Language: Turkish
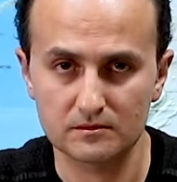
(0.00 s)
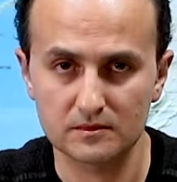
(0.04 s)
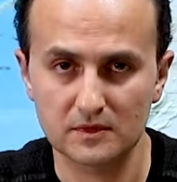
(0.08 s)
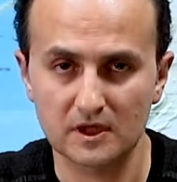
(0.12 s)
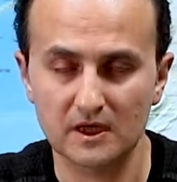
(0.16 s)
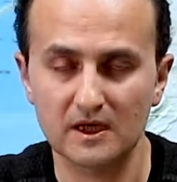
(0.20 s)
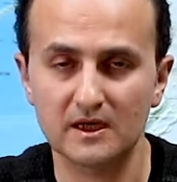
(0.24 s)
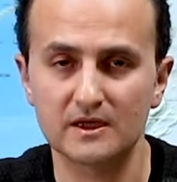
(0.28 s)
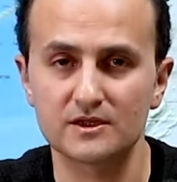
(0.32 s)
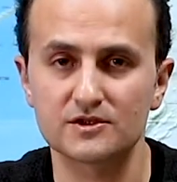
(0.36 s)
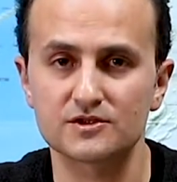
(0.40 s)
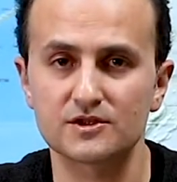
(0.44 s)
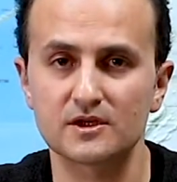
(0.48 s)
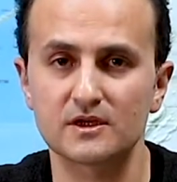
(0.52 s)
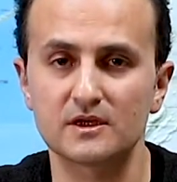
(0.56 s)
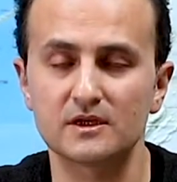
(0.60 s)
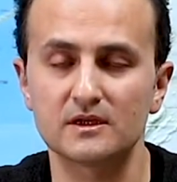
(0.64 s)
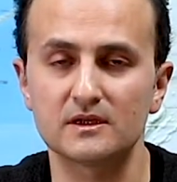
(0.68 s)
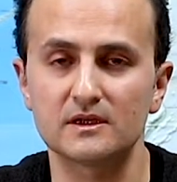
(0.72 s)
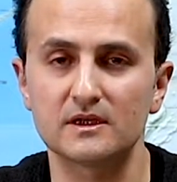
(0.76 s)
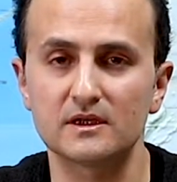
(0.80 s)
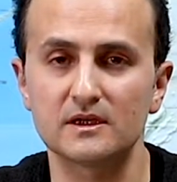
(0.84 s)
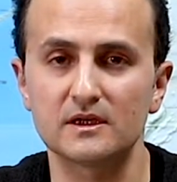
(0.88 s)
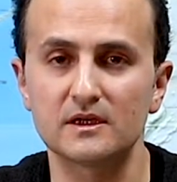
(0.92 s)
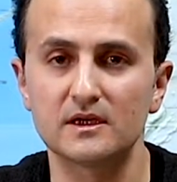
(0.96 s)
aynı
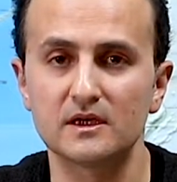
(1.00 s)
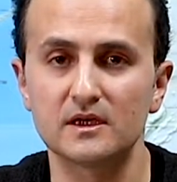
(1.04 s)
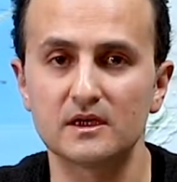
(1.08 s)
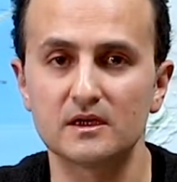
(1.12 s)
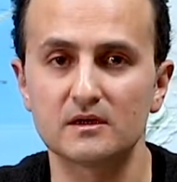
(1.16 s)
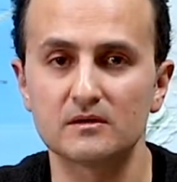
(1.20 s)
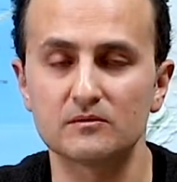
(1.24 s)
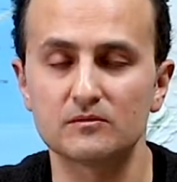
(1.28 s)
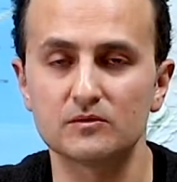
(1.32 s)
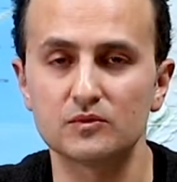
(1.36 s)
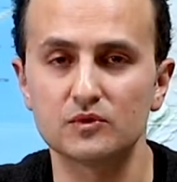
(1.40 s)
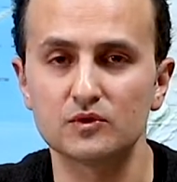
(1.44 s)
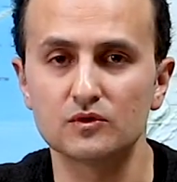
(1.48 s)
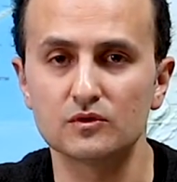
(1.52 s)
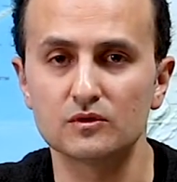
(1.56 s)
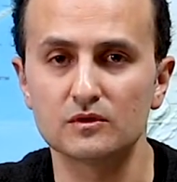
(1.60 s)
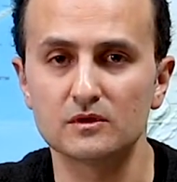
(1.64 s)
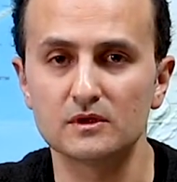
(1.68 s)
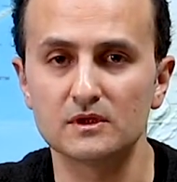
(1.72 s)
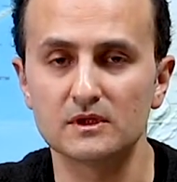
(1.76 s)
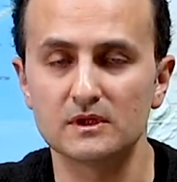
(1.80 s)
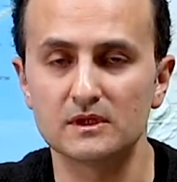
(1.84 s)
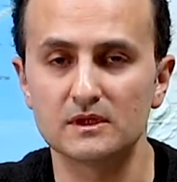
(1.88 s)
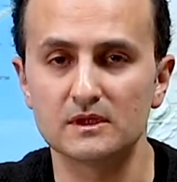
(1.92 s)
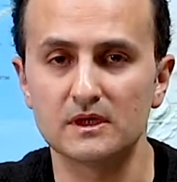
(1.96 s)
şekilde
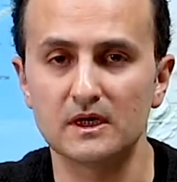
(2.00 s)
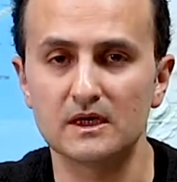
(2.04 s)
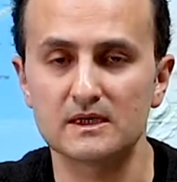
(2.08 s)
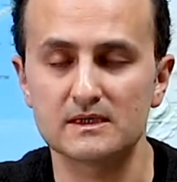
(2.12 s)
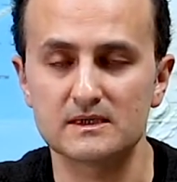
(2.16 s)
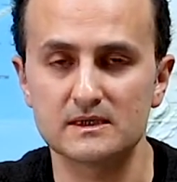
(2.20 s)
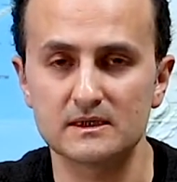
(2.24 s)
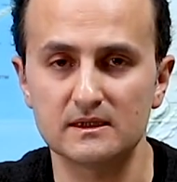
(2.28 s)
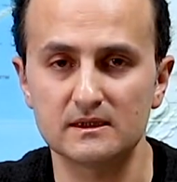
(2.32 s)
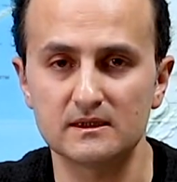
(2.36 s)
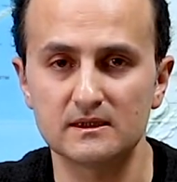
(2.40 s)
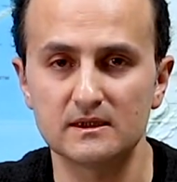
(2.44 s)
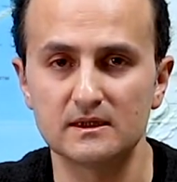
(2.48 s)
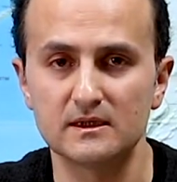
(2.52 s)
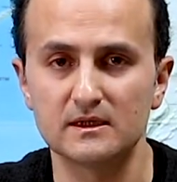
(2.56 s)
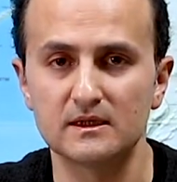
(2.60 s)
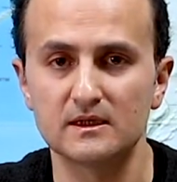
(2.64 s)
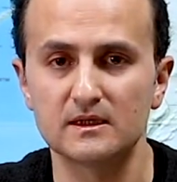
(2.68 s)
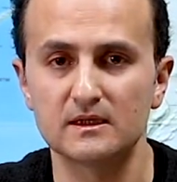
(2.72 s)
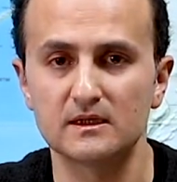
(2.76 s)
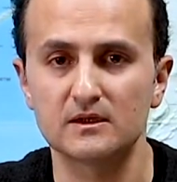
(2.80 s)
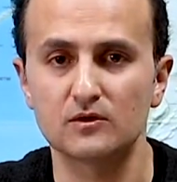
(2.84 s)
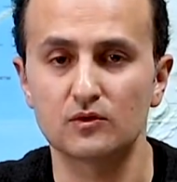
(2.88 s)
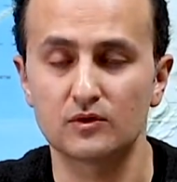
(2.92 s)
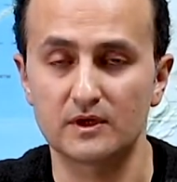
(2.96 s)
bu e, azil
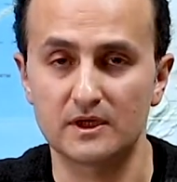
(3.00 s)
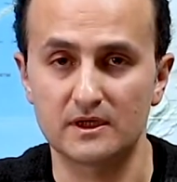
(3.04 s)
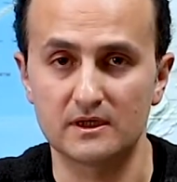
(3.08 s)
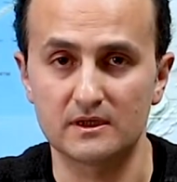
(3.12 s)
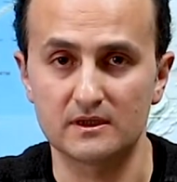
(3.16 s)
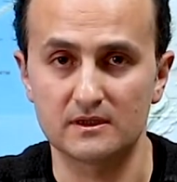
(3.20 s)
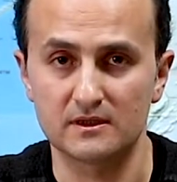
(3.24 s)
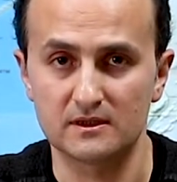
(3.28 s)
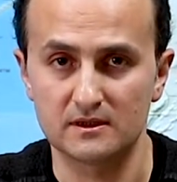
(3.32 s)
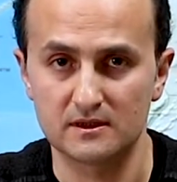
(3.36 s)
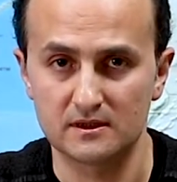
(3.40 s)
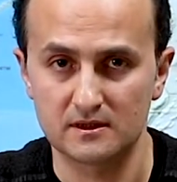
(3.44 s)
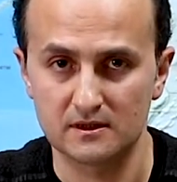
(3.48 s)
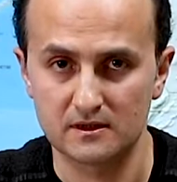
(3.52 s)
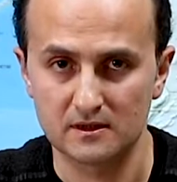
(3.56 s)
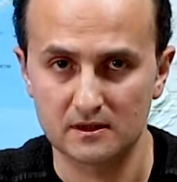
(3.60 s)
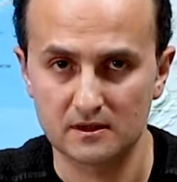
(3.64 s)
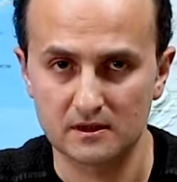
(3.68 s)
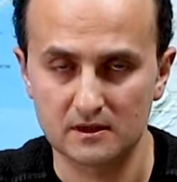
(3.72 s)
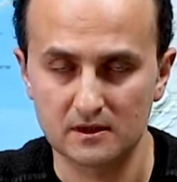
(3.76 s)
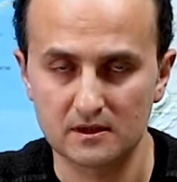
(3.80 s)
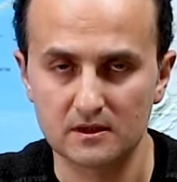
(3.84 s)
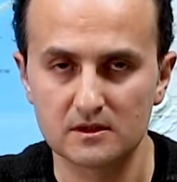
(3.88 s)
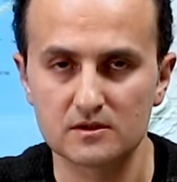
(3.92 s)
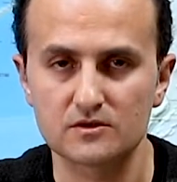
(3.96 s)
onayını
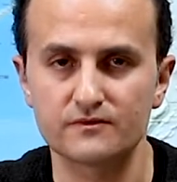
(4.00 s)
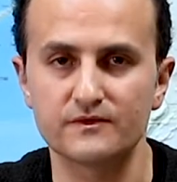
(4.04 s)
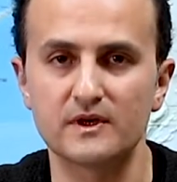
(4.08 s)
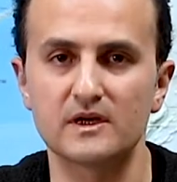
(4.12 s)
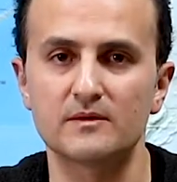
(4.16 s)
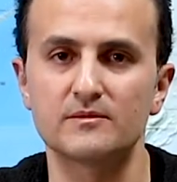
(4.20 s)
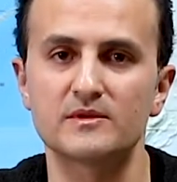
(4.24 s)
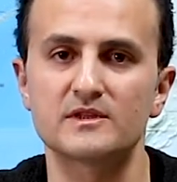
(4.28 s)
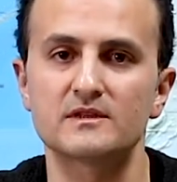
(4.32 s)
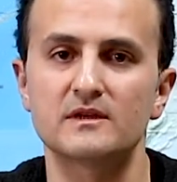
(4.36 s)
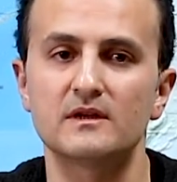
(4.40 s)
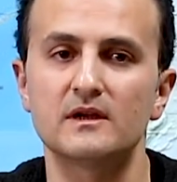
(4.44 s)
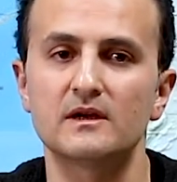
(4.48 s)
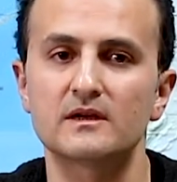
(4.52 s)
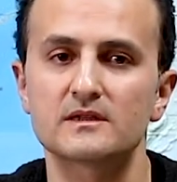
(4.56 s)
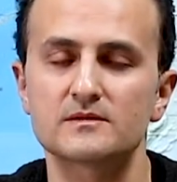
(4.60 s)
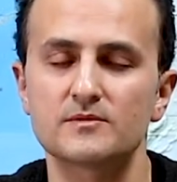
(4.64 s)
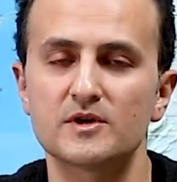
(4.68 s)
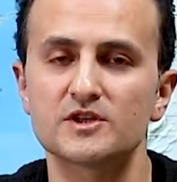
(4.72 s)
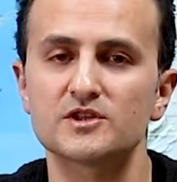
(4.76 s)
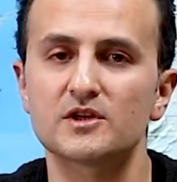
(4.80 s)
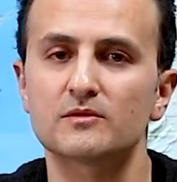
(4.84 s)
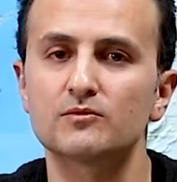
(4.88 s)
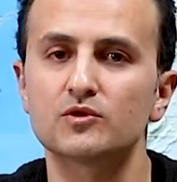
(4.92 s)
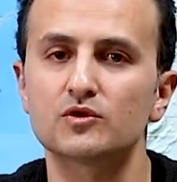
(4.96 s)
vermesi
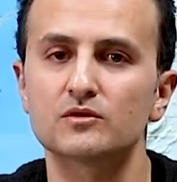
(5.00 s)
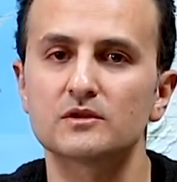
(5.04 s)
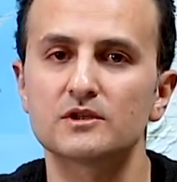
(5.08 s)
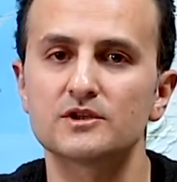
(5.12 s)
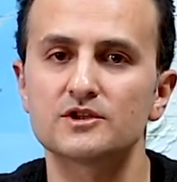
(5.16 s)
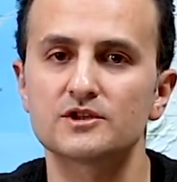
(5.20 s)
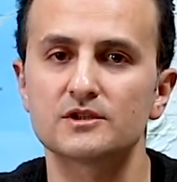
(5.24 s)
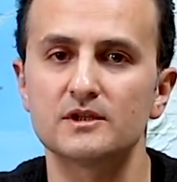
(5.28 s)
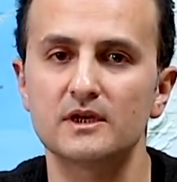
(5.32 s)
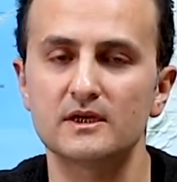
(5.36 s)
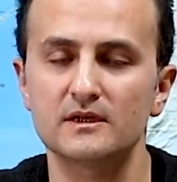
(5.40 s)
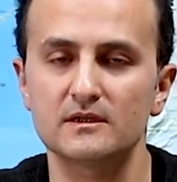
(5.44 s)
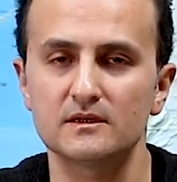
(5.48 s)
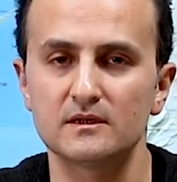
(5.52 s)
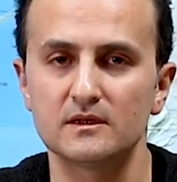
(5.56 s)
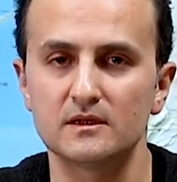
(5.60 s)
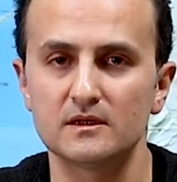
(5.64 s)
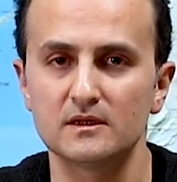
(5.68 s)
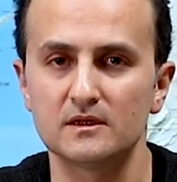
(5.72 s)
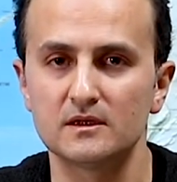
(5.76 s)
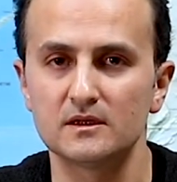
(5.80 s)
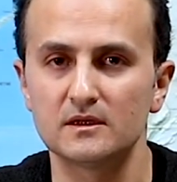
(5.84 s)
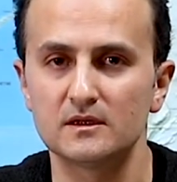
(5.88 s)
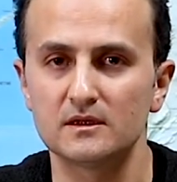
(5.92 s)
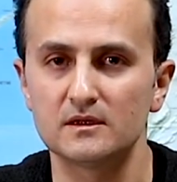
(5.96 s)
lazım. Ancak burada işler
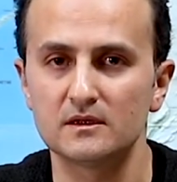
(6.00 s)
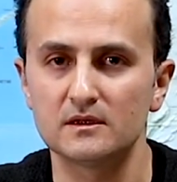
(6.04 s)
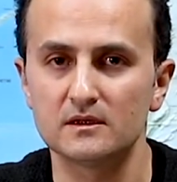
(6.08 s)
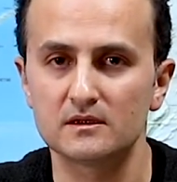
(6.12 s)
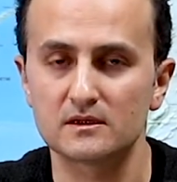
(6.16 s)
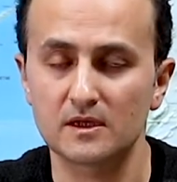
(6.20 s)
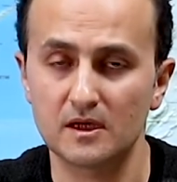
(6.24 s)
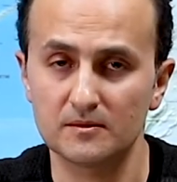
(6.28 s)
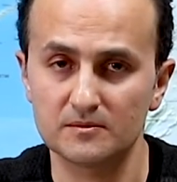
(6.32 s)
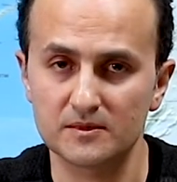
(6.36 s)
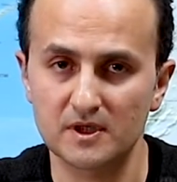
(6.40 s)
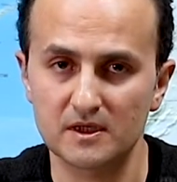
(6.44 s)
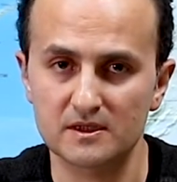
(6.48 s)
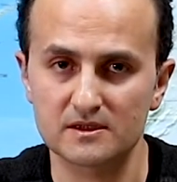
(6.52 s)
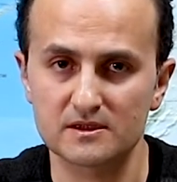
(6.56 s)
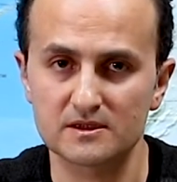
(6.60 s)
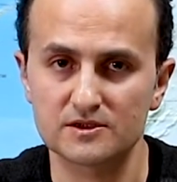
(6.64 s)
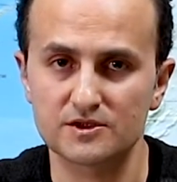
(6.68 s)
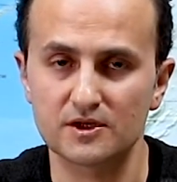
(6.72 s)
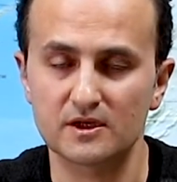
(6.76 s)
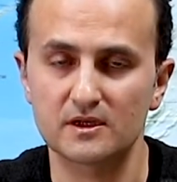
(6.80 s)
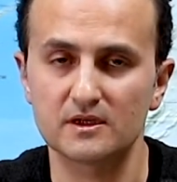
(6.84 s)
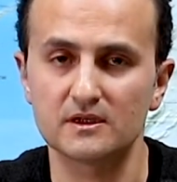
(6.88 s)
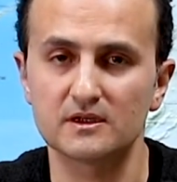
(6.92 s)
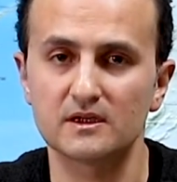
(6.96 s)
e, tam tersi
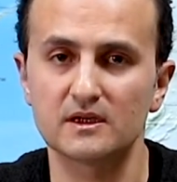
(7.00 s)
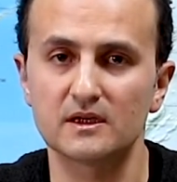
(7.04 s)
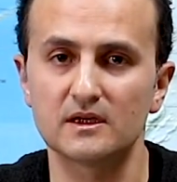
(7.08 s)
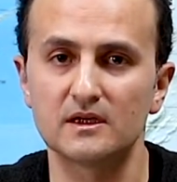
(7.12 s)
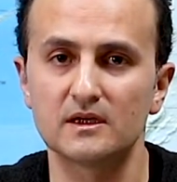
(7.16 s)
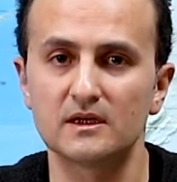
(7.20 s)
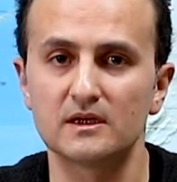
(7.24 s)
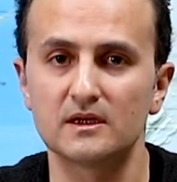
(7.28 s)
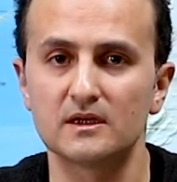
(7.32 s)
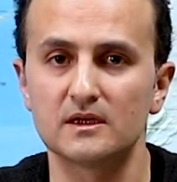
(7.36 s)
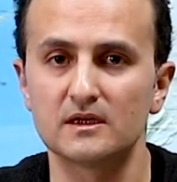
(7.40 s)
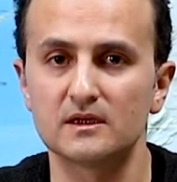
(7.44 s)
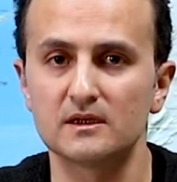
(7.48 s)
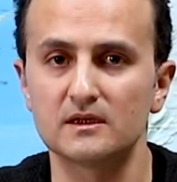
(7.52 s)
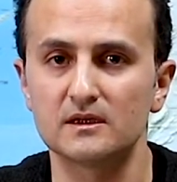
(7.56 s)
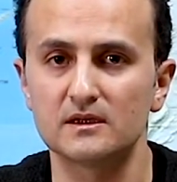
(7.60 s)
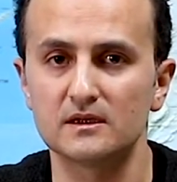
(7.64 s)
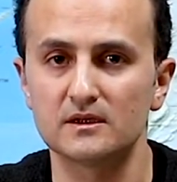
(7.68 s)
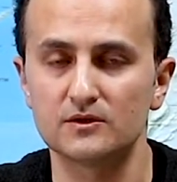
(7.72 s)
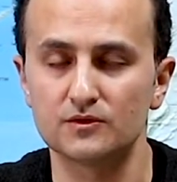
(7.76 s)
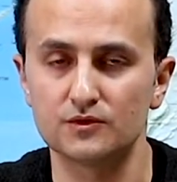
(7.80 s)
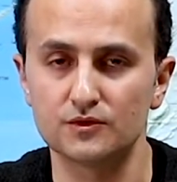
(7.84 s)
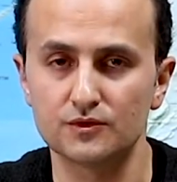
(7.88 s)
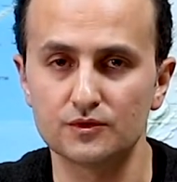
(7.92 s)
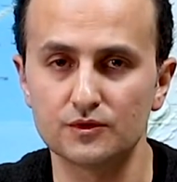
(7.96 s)
şekilde
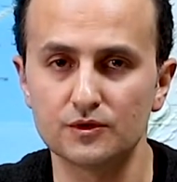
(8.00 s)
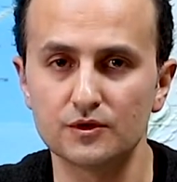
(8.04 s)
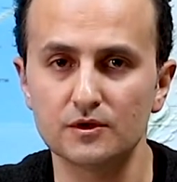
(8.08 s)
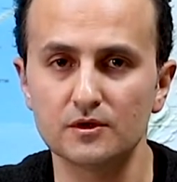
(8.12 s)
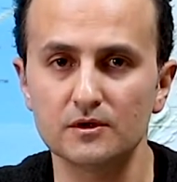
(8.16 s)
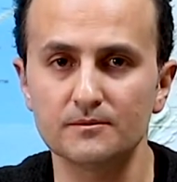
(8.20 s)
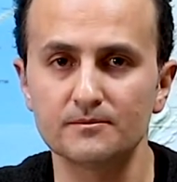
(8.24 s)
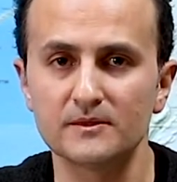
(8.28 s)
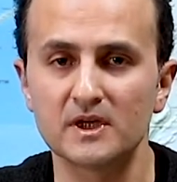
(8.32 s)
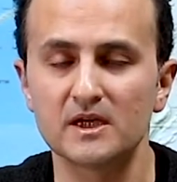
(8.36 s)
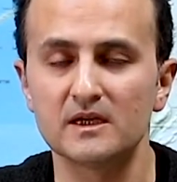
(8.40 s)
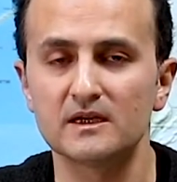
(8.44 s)
e, yürüyor.